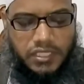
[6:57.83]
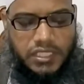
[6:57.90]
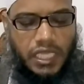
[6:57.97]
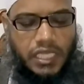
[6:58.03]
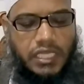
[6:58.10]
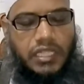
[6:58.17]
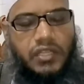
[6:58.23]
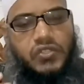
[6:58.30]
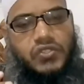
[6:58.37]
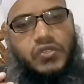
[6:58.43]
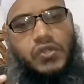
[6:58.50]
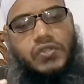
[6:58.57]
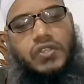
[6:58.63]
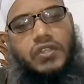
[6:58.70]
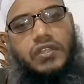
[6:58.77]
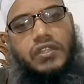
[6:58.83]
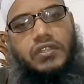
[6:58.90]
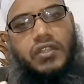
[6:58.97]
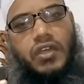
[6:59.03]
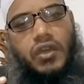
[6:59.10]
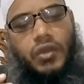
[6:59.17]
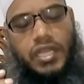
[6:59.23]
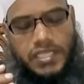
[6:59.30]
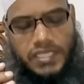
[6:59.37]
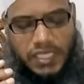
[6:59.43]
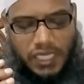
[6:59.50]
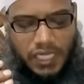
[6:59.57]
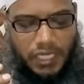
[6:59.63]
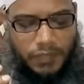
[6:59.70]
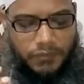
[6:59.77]
যে আল্লাহ রসুল সাল্লাই
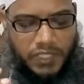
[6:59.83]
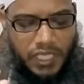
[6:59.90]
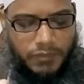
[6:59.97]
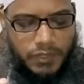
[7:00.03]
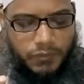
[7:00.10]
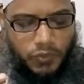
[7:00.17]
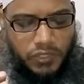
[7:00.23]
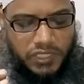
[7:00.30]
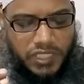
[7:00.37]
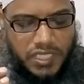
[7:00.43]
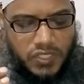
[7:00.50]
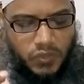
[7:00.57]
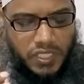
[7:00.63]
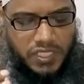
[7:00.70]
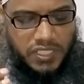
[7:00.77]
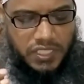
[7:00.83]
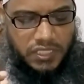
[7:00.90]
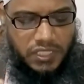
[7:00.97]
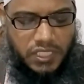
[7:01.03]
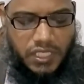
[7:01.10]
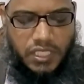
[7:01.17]
সাল্লামকে আমি বলতে শুনেছি